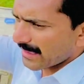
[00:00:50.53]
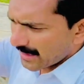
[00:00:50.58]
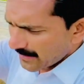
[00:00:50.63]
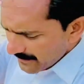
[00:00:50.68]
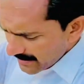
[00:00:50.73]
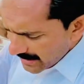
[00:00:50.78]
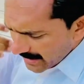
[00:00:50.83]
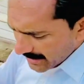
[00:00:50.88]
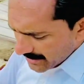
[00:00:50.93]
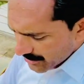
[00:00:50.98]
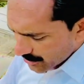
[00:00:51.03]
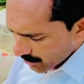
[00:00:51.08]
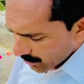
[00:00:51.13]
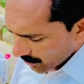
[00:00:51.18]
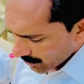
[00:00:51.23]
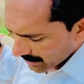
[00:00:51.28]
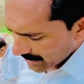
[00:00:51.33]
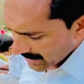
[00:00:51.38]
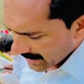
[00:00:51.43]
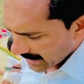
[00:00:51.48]
गर्मियाँ
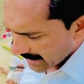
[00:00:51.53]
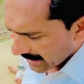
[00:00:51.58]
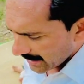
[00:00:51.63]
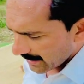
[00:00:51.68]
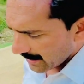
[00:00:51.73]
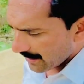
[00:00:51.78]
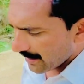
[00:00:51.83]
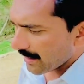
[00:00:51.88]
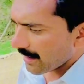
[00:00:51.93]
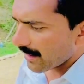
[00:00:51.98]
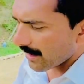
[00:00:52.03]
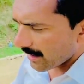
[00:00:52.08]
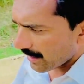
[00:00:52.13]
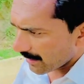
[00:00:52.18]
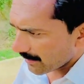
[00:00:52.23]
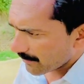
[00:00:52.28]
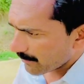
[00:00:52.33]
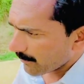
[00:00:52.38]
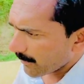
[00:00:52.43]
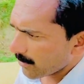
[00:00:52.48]
जोर दी है
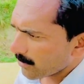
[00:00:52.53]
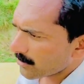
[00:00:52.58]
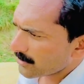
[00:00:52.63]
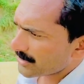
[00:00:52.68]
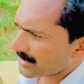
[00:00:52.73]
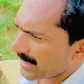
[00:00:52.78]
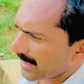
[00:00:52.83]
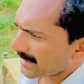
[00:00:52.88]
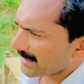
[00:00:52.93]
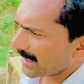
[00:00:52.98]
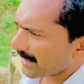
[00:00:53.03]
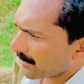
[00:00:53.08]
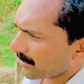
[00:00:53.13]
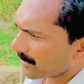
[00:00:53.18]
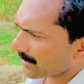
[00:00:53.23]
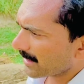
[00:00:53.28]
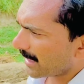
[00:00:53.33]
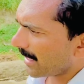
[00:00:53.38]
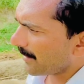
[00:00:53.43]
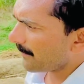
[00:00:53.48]
बहुत ज़्यादा
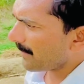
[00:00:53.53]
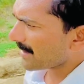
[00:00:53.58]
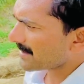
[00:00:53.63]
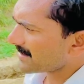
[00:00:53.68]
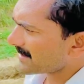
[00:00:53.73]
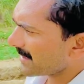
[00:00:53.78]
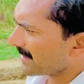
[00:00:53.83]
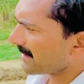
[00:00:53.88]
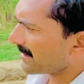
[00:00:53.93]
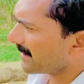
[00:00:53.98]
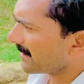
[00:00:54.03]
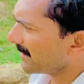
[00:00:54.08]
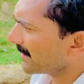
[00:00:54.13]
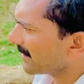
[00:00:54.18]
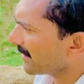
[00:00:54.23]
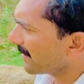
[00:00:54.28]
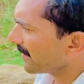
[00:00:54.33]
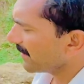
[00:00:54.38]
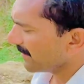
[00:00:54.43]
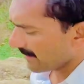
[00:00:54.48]
खुद हबस थी खड़ी
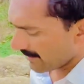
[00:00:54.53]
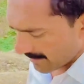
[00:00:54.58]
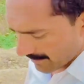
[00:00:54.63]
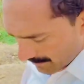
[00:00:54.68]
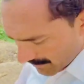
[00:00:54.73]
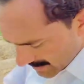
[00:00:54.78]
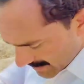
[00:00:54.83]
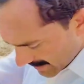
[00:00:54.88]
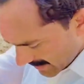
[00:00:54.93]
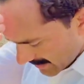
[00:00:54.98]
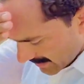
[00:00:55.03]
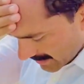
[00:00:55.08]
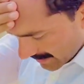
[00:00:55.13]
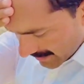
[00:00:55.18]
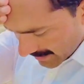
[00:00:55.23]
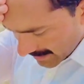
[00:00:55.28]
है पसीना